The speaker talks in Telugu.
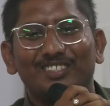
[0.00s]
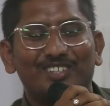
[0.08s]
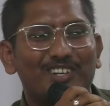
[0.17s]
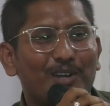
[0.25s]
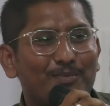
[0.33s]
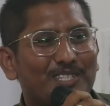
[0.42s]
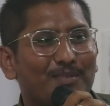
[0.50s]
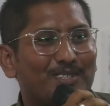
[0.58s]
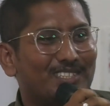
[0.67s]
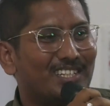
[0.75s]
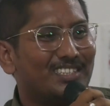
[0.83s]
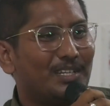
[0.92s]
సో నేను
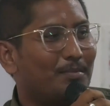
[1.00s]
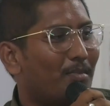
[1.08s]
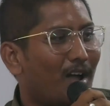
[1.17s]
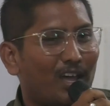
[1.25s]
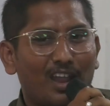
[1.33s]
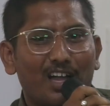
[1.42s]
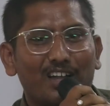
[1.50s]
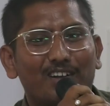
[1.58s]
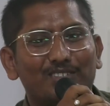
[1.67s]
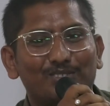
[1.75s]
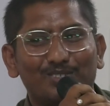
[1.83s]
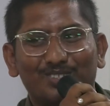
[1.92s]
సెమిస్టర్స్కి బాగా లాంగ్
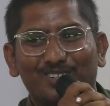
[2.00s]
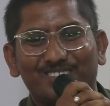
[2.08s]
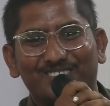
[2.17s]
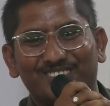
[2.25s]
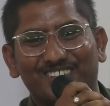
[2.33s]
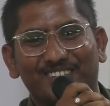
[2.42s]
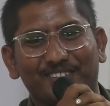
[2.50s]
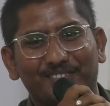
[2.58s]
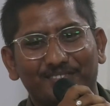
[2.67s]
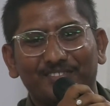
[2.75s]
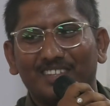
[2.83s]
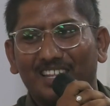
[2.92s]
అవర్స్ కూర్చోవాల్సి వచ్చేది
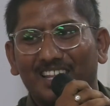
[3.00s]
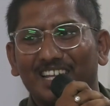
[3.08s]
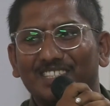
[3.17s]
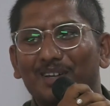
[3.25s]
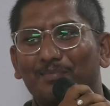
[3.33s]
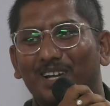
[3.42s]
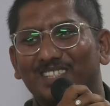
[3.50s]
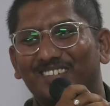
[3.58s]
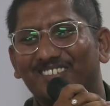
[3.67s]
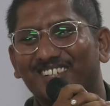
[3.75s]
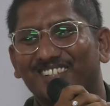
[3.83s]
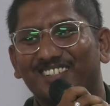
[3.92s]
ఎగ్జామ్ పాస్
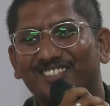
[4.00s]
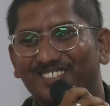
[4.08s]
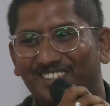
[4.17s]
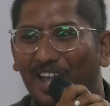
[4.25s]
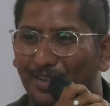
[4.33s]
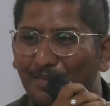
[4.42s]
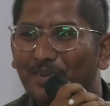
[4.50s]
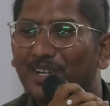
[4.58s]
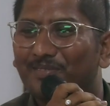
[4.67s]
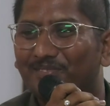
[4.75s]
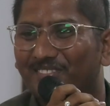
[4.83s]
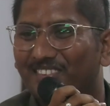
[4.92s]
అవ్వడానికి సో థ్యాంక్ యూ
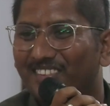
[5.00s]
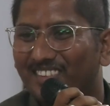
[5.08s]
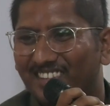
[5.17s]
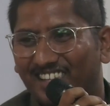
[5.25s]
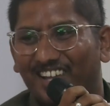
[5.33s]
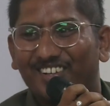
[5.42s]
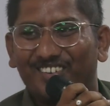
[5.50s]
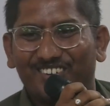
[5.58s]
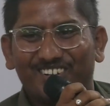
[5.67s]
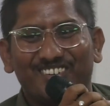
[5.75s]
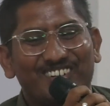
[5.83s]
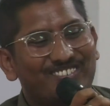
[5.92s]
మేడం థ్యాంక్ యూ
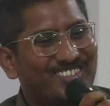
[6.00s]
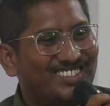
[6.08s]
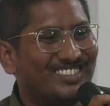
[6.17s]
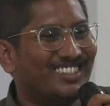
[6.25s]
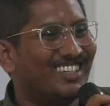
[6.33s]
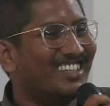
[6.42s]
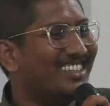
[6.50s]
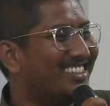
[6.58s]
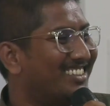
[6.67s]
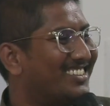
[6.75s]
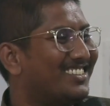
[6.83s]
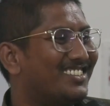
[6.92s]
ఫర్ ఎఫర్ట్స్
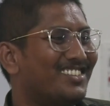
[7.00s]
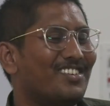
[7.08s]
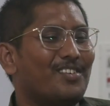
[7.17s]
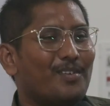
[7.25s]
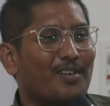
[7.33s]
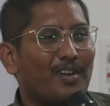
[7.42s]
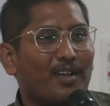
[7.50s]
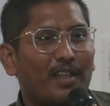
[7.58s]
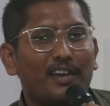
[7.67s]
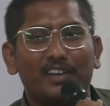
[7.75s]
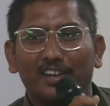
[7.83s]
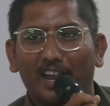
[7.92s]
సో
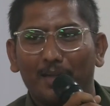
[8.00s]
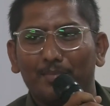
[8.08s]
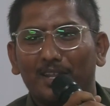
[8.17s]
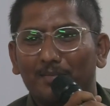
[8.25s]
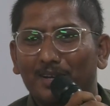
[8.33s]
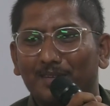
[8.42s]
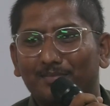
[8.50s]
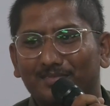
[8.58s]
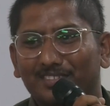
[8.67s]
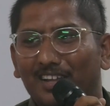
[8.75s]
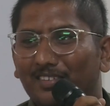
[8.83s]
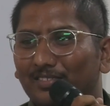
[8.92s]
అండ్ లైబ్రరీ మేడం
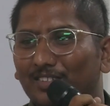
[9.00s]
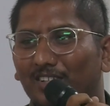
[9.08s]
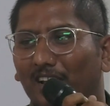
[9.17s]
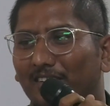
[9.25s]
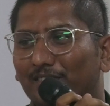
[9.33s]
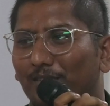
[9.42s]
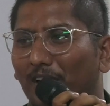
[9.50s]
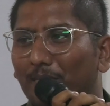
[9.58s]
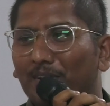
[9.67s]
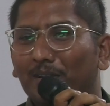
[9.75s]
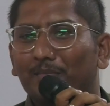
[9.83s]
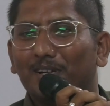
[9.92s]
ఐ వుడ్ థ్యాంక్స్ టు
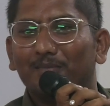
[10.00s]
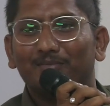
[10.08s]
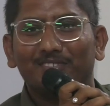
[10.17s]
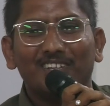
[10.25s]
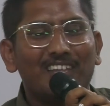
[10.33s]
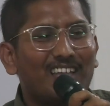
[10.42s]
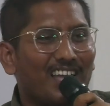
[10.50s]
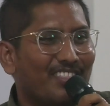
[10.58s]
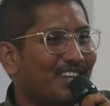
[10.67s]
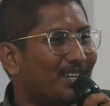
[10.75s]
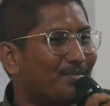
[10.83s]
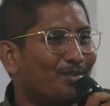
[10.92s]
లైబ్రరీ మేడం
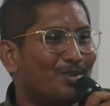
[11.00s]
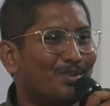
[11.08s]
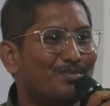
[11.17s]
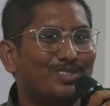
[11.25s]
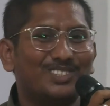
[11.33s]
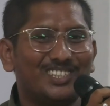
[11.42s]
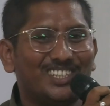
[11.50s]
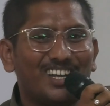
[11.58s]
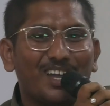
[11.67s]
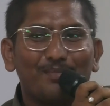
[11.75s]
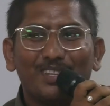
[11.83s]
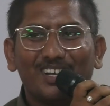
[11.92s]
అందరికీ మూడు మూడు బుక్స్ ఇస్తాను
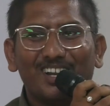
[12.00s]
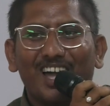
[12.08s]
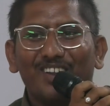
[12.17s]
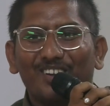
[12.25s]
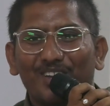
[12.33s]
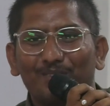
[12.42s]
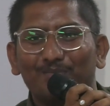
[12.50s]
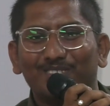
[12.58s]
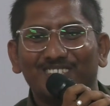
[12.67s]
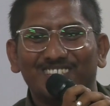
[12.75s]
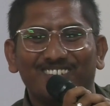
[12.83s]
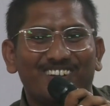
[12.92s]
నాకు మాత్రం నాలుగు ఐదు
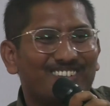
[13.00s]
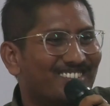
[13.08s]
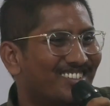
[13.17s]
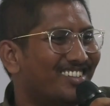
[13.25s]
బుక్స్ ఇచ్చేవారు